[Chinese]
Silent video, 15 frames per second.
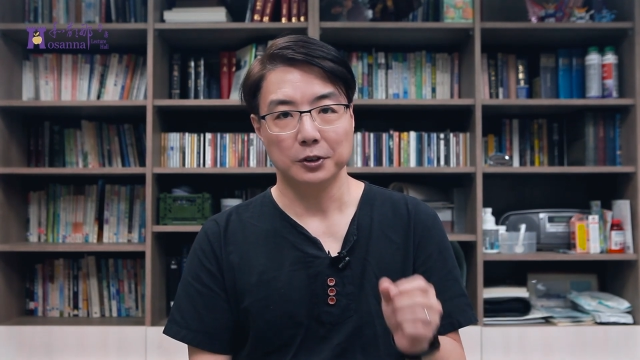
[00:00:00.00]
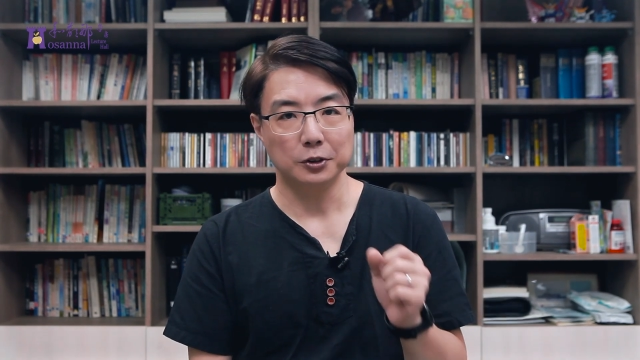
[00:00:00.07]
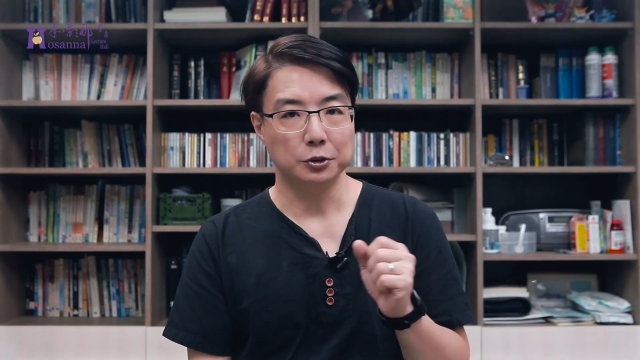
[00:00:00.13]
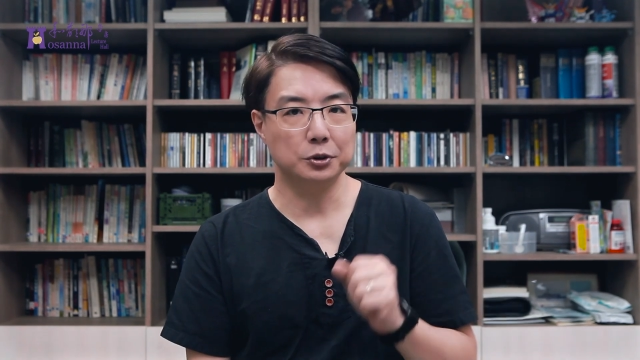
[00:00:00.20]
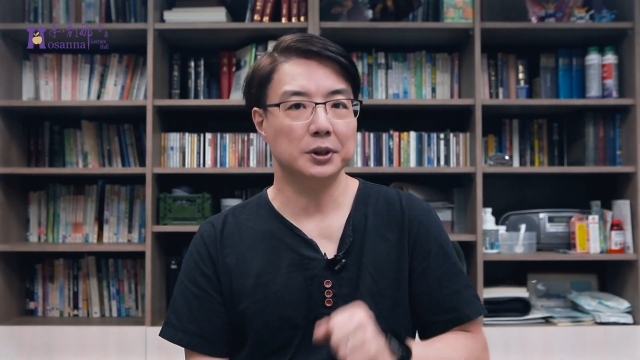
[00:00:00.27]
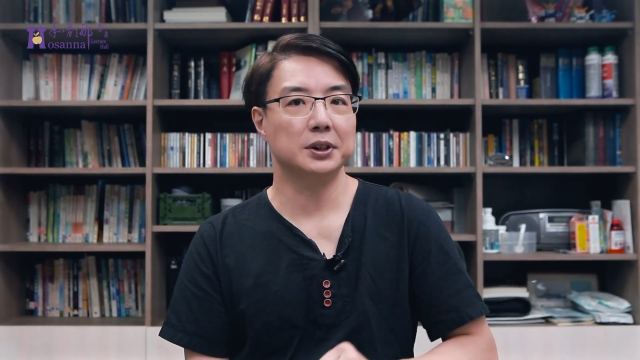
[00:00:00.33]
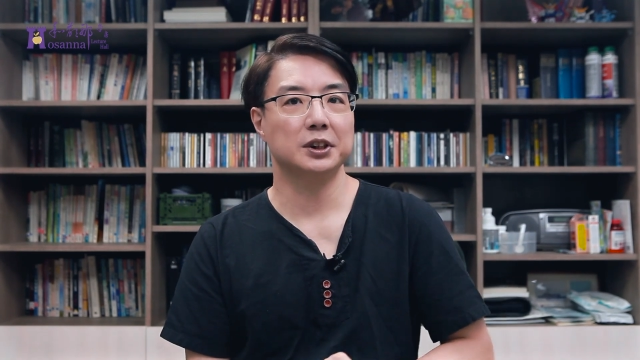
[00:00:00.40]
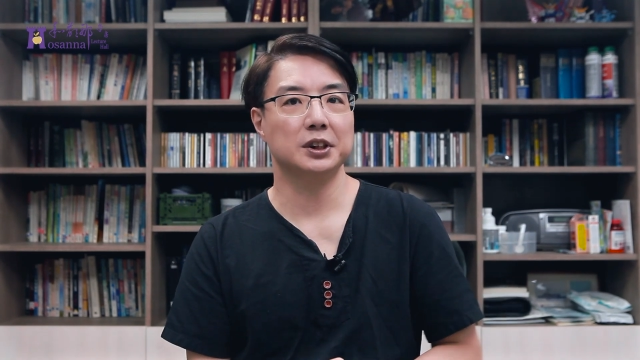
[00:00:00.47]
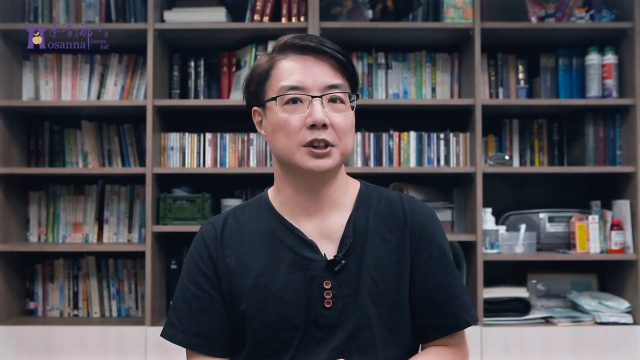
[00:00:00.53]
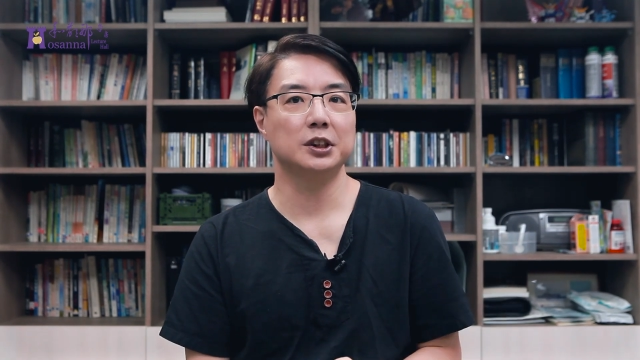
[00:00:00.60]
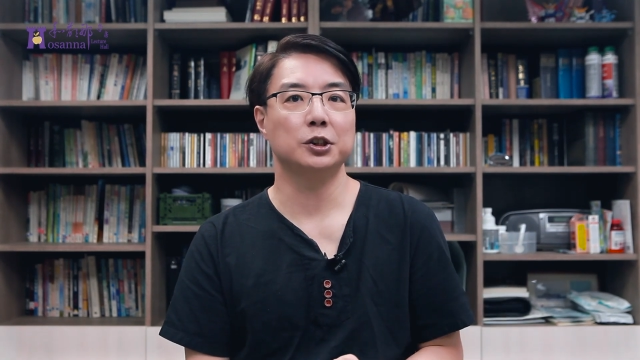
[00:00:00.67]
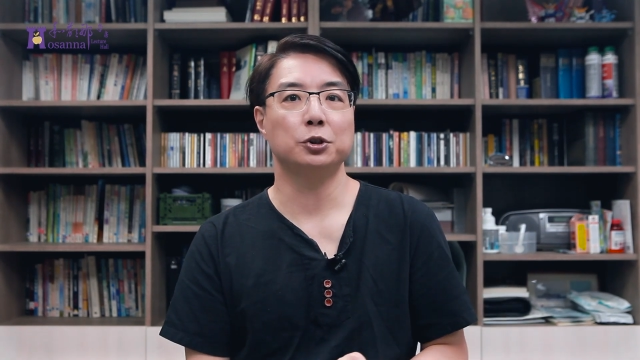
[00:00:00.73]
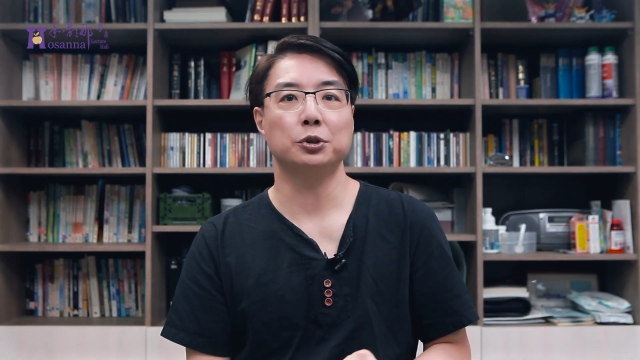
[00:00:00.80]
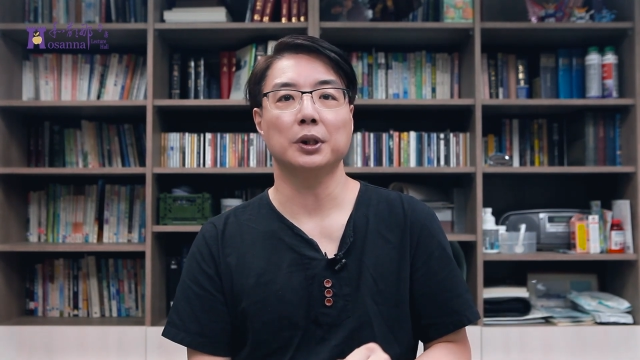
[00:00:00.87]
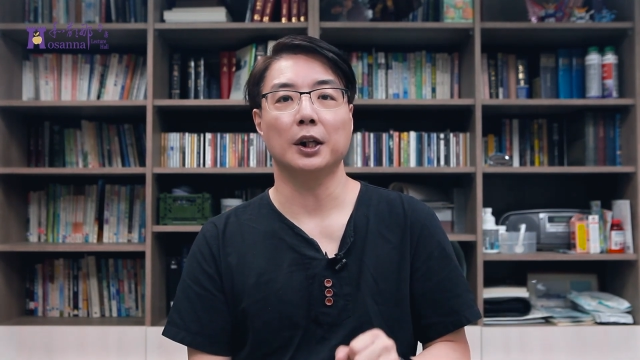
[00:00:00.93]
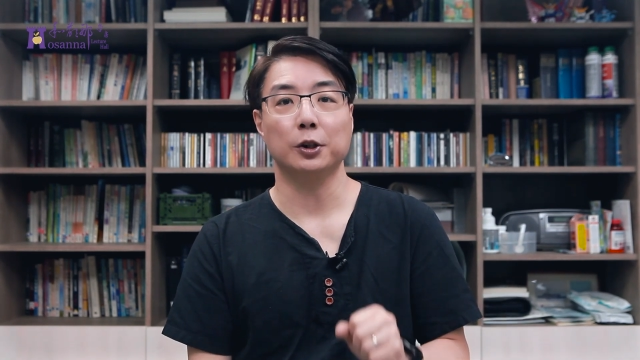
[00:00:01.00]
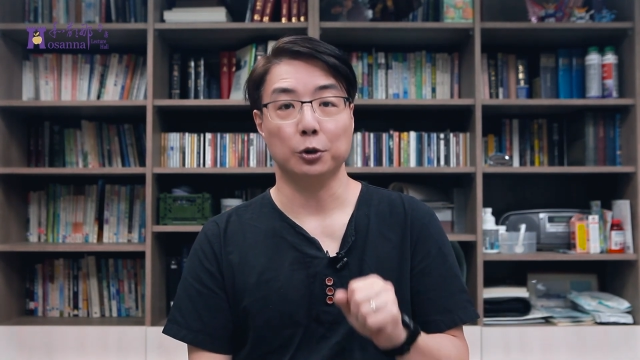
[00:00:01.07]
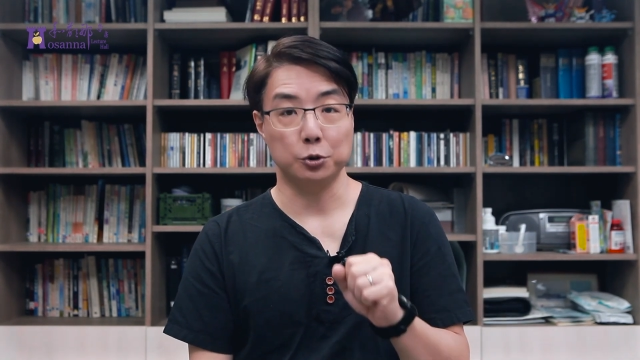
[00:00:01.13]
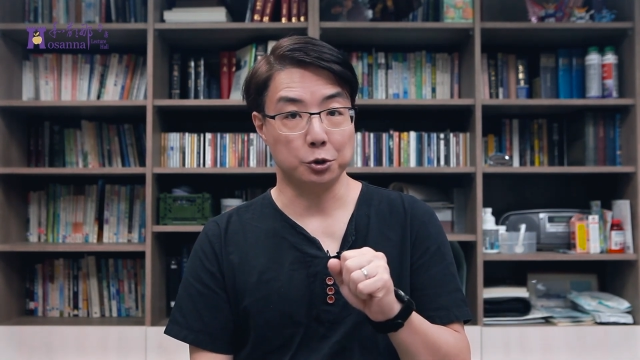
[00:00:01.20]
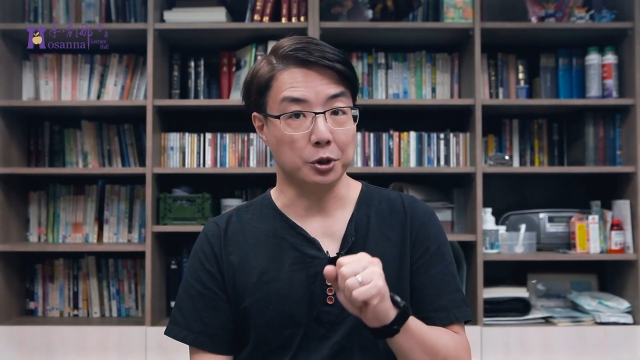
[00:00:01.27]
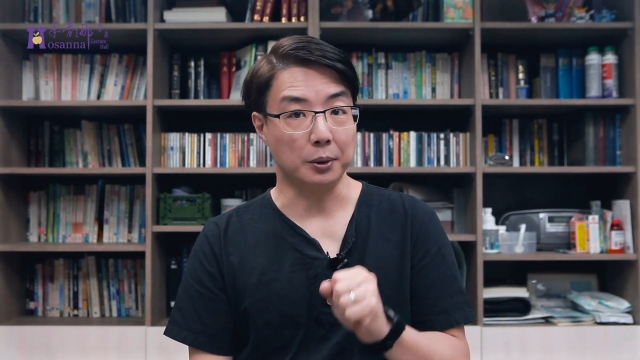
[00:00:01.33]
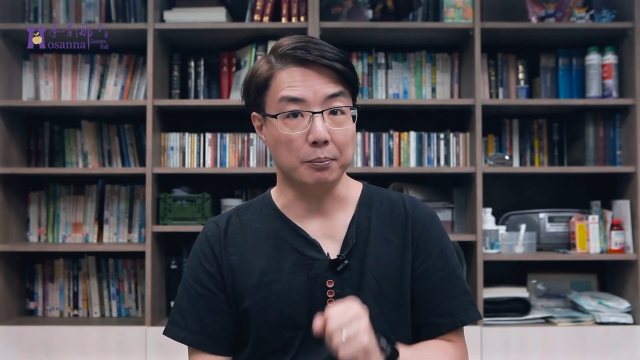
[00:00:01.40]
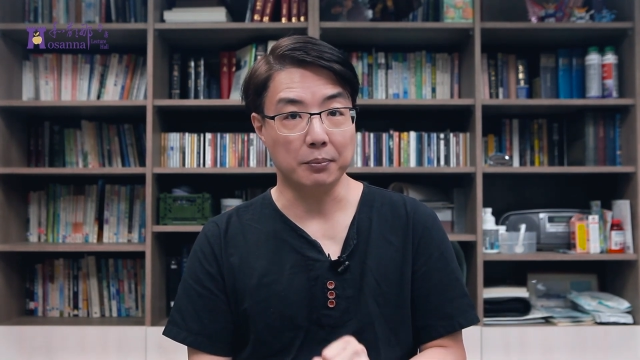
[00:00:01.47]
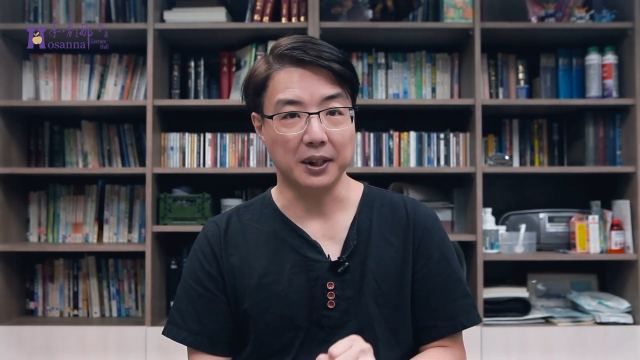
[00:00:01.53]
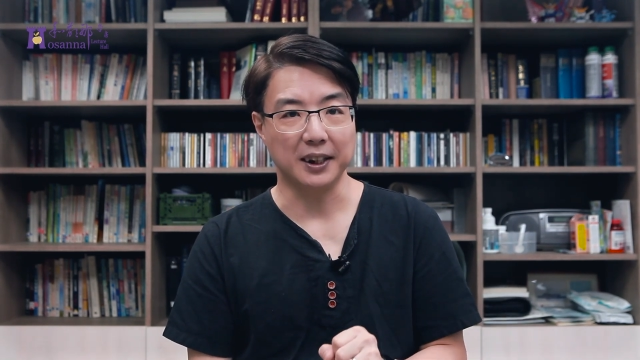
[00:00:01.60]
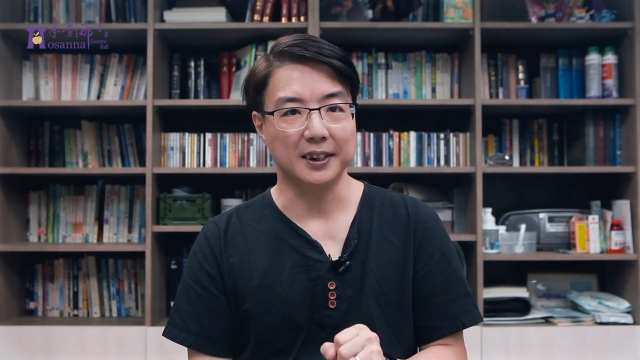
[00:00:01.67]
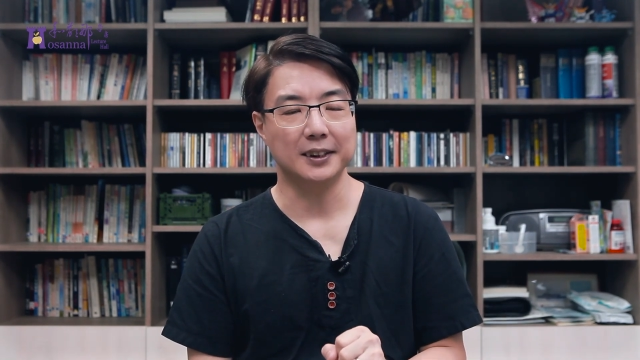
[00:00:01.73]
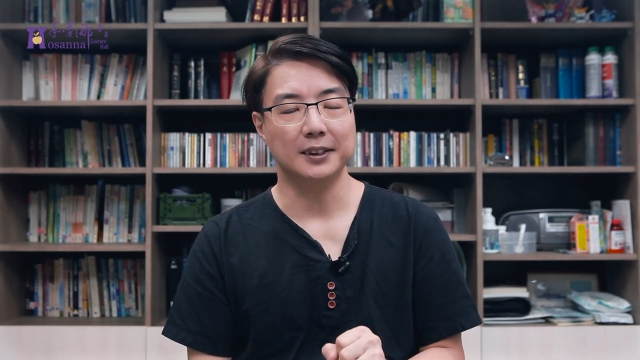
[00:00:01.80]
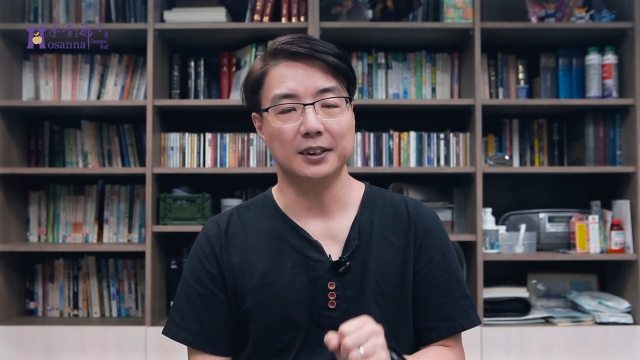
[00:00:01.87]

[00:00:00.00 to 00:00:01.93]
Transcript: 确实是需要有权柄